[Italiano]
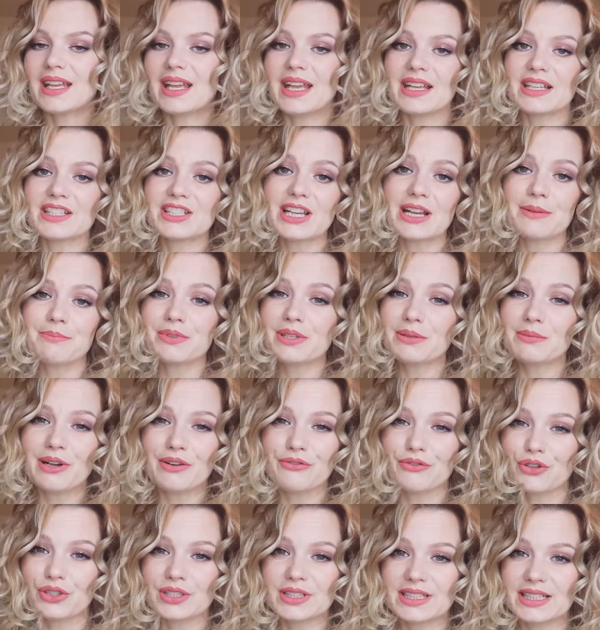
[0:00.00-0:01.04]
è già prima
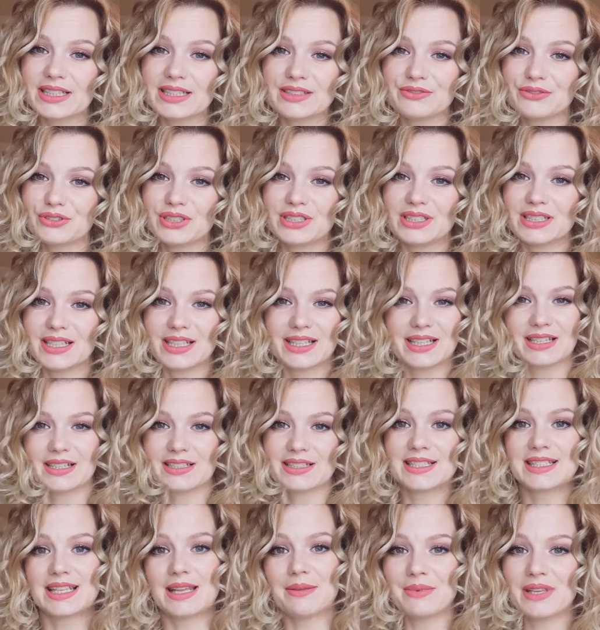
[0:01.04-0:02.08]
volta, devo dire che
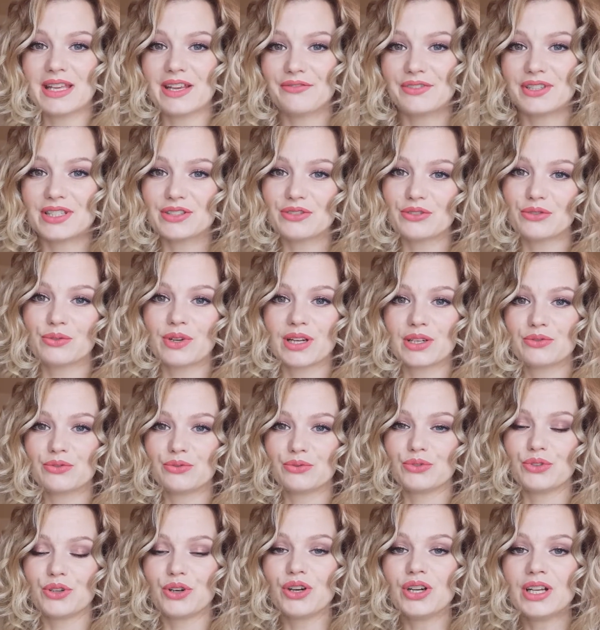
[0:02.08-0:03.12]
se mi ha visto
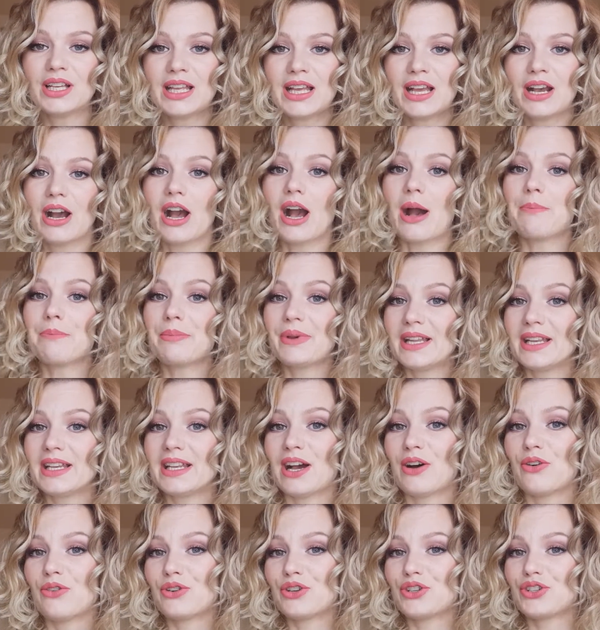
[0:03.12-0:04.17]
qualcuno, appena ho